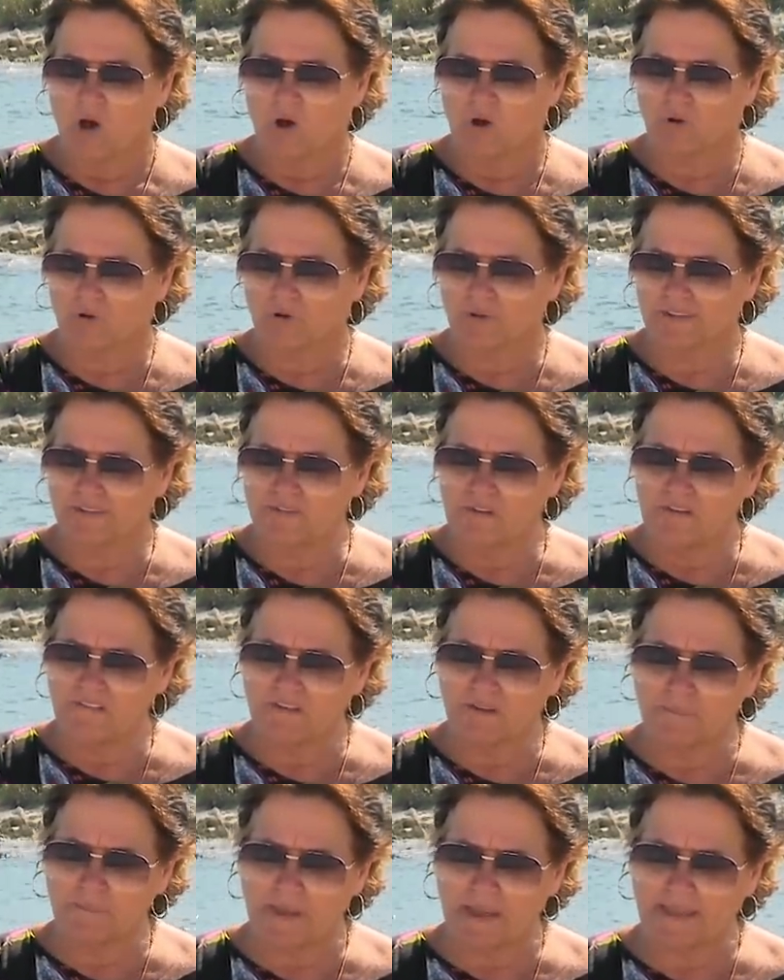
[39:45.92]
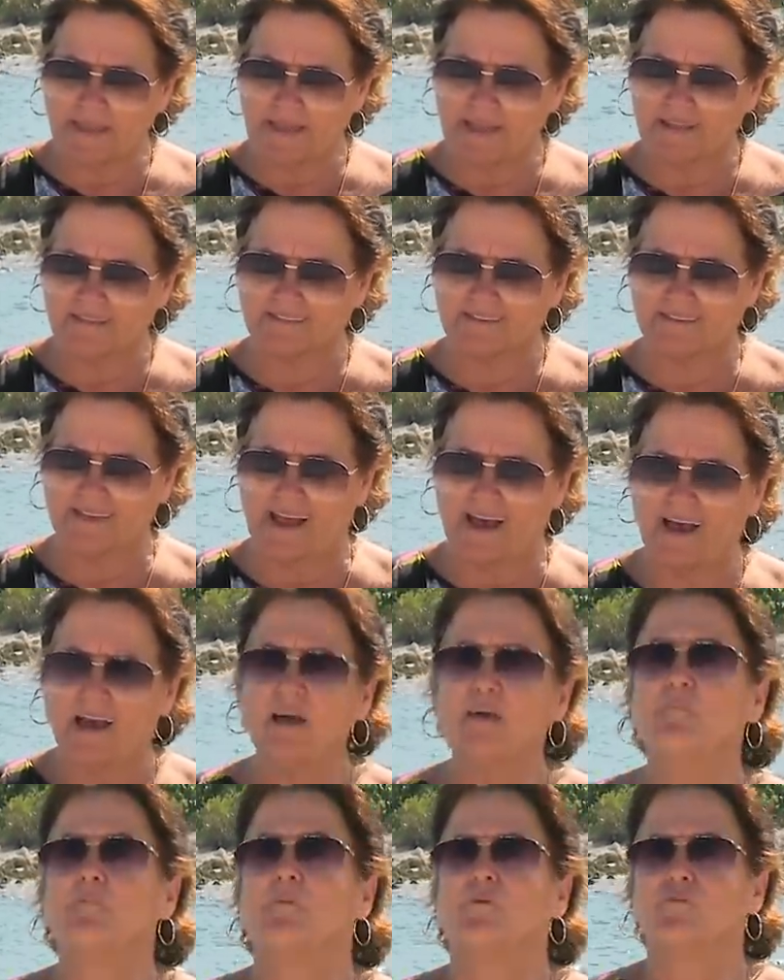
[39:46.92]
On continue avec
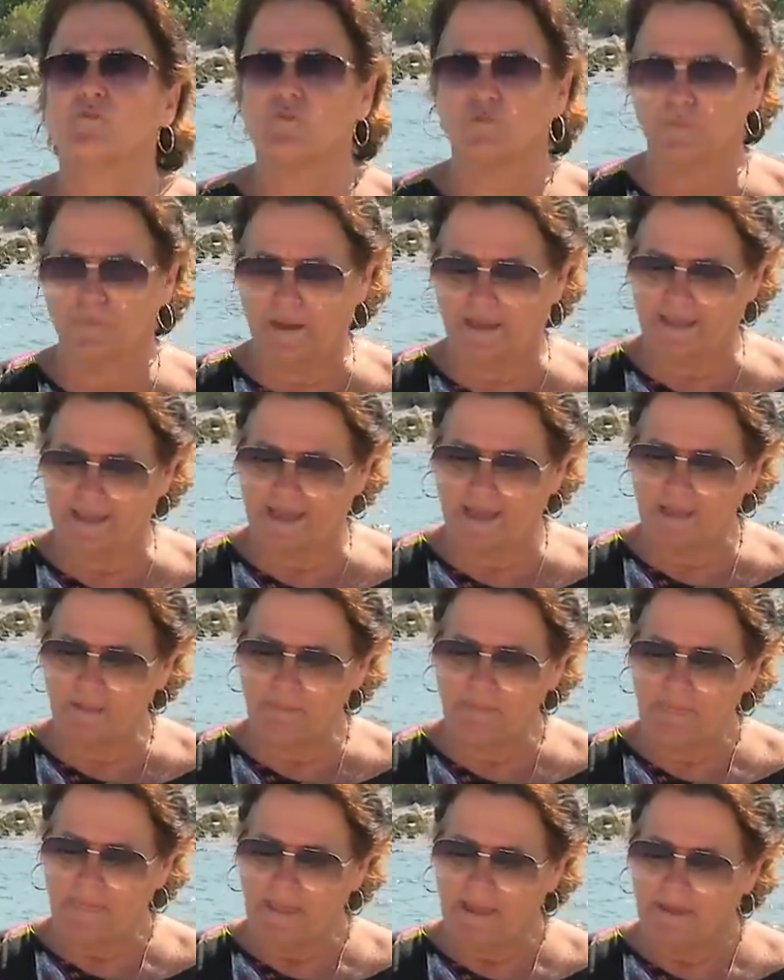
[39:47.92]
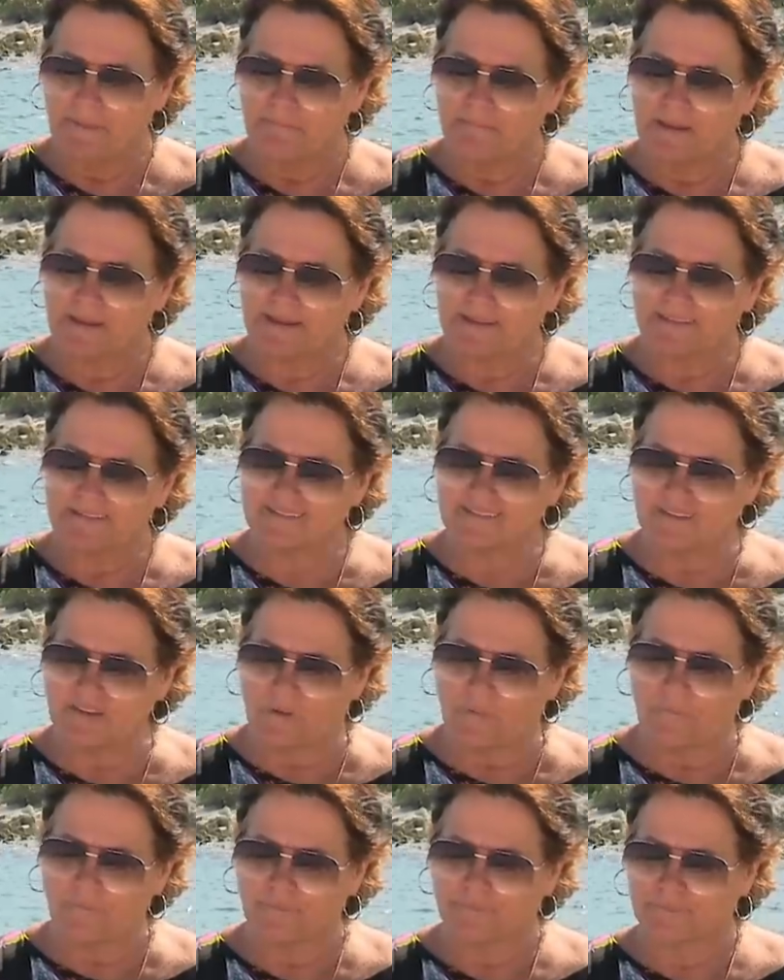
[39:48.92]
Bayazia. Bonjour, Bonjour Ma
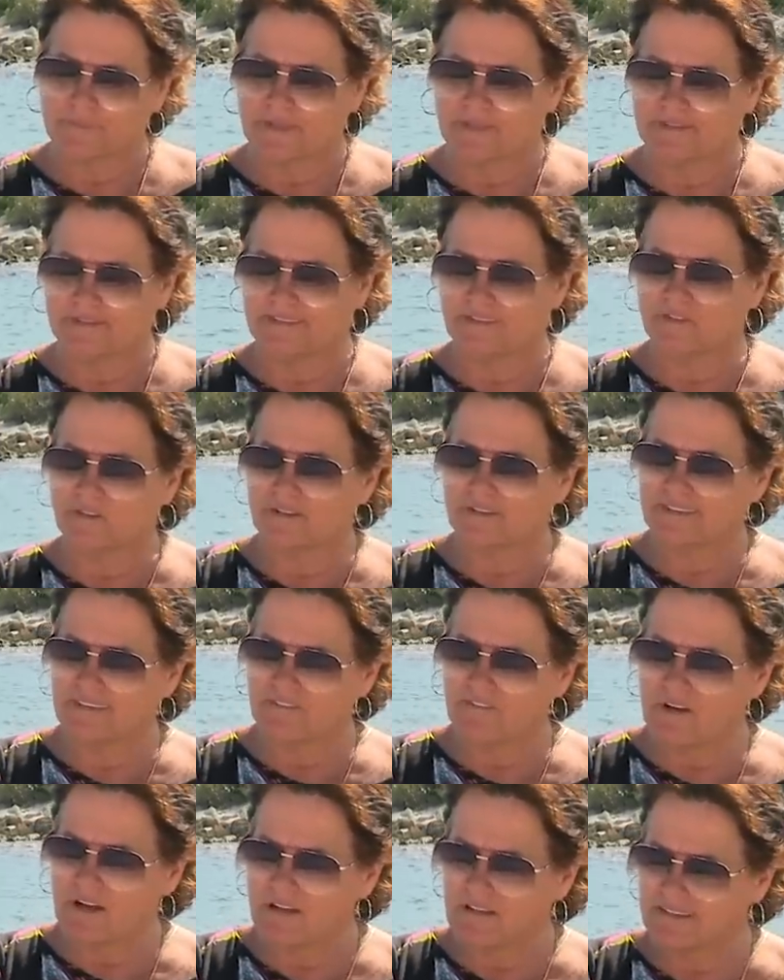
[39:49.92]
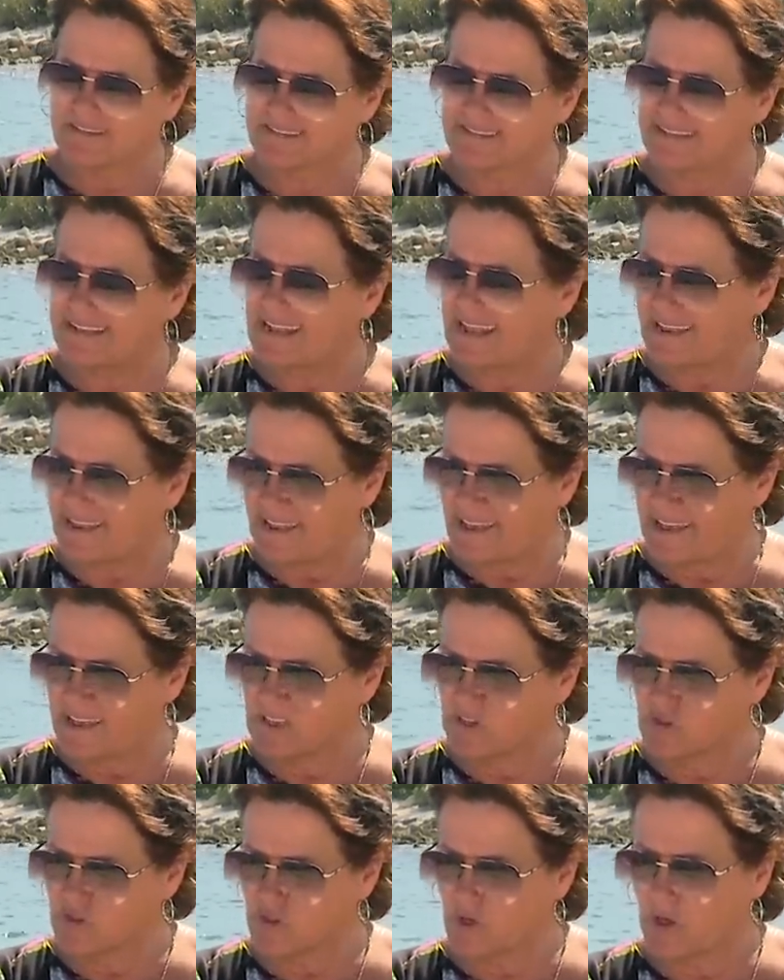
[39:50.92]
question, c'est de savoir si la
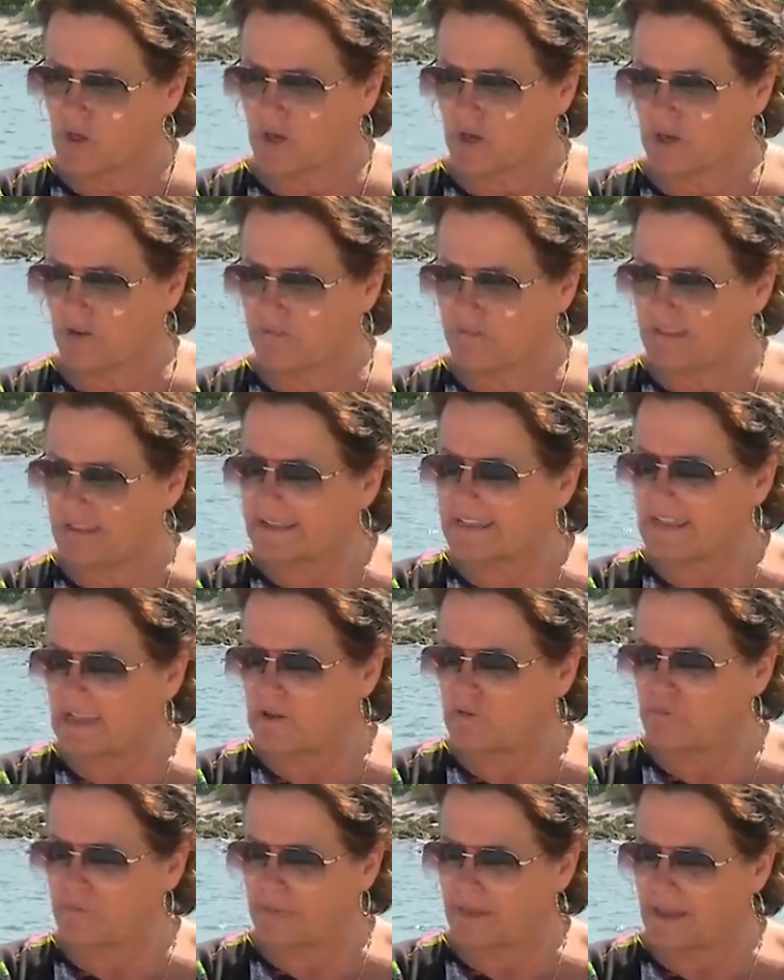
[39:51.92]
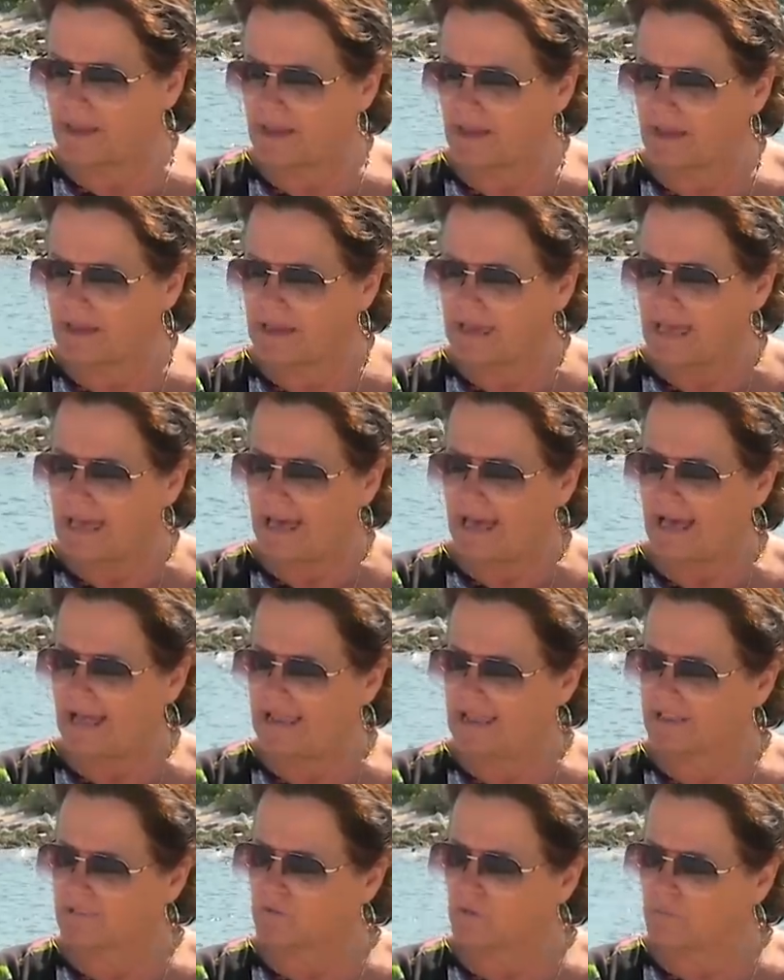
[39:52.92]
neige reflète la lumière à
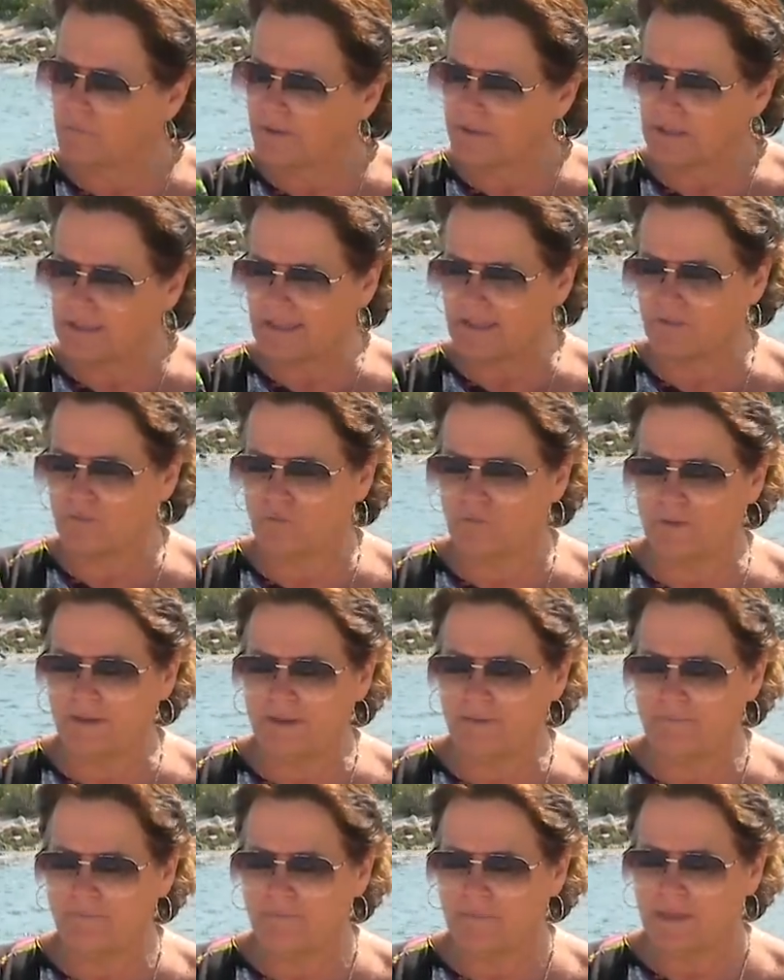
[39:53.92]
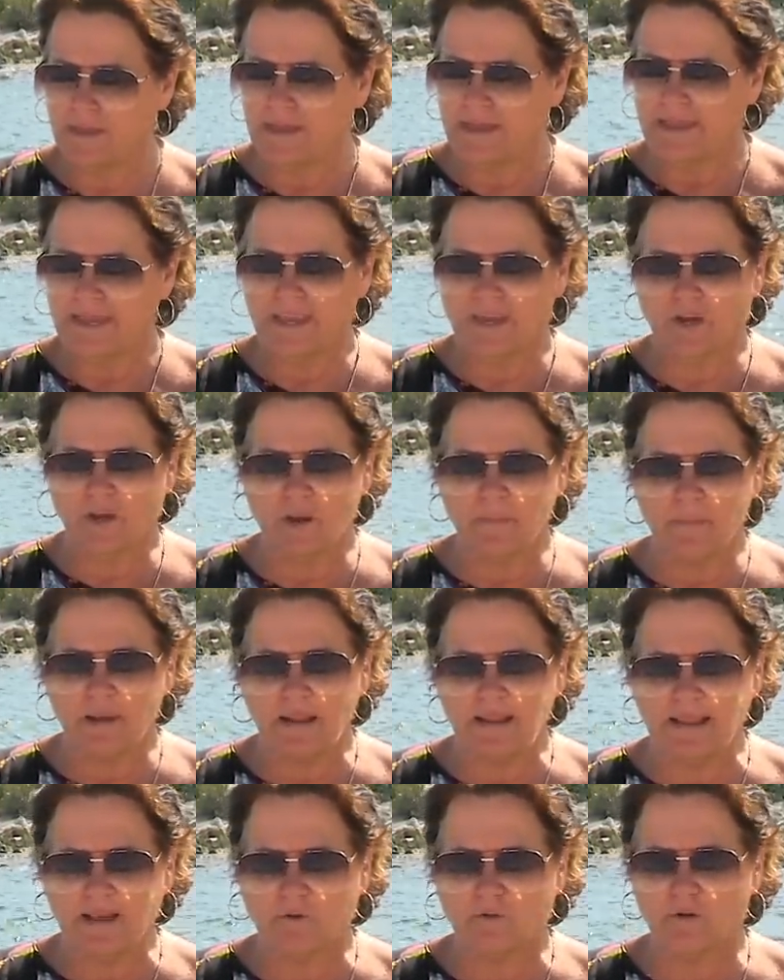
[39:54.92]
la tombée de la nuit et comment
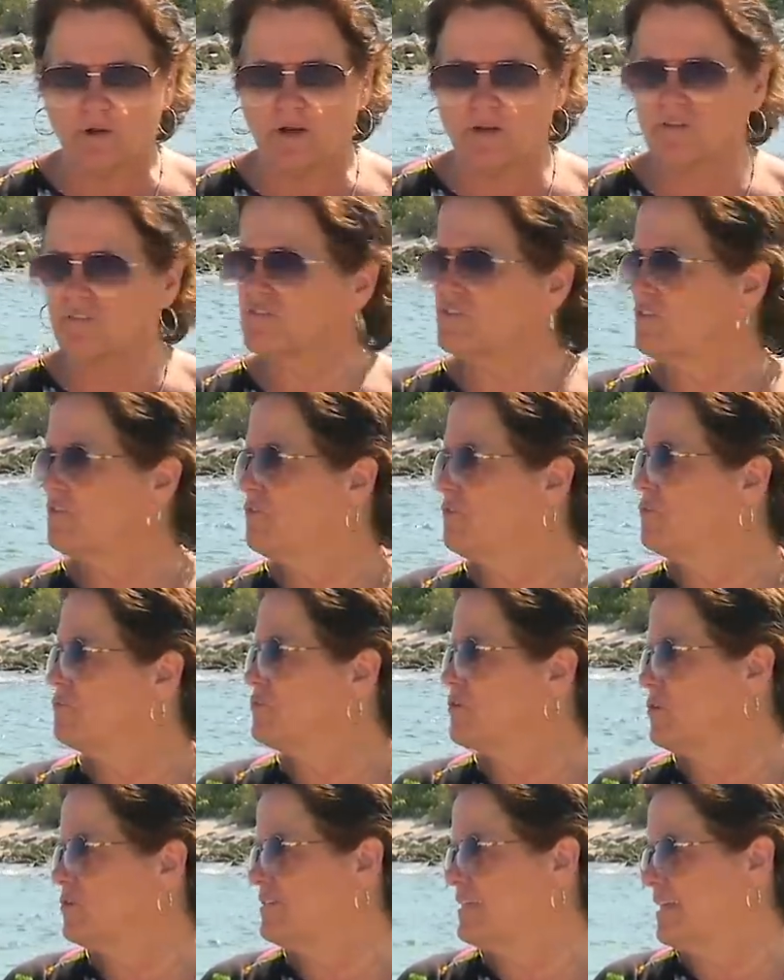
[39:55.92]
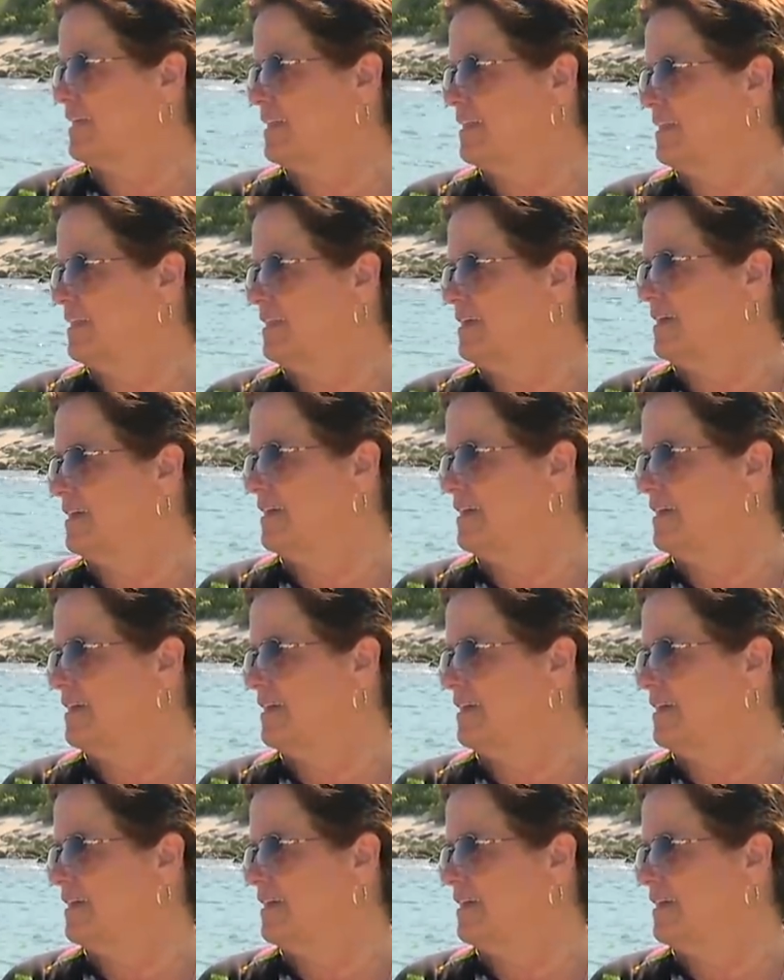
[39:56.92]
les couleurs se fondent-elles?